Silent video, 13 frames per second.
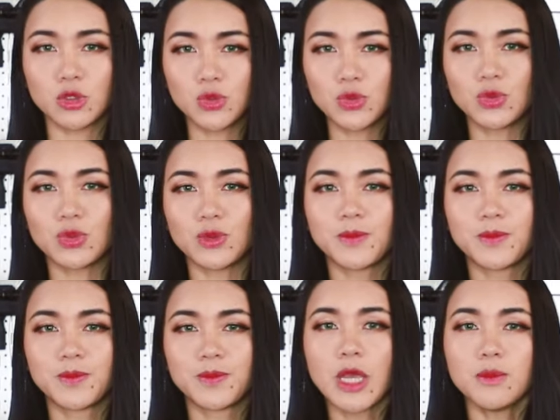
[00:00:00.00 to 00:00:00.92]
的速度。
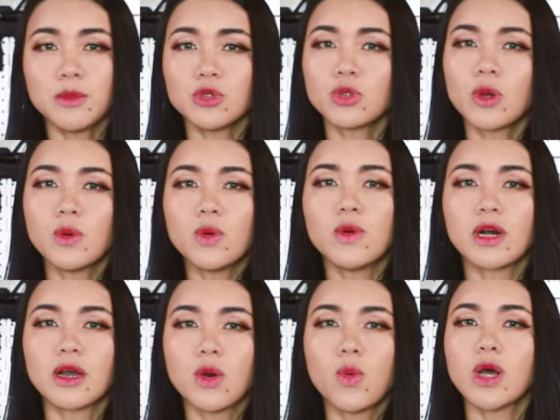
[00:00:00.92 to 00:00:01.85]
必须通过
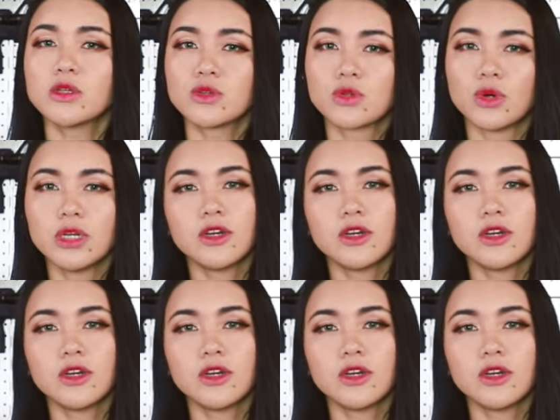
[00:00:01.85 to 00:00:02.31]
更换所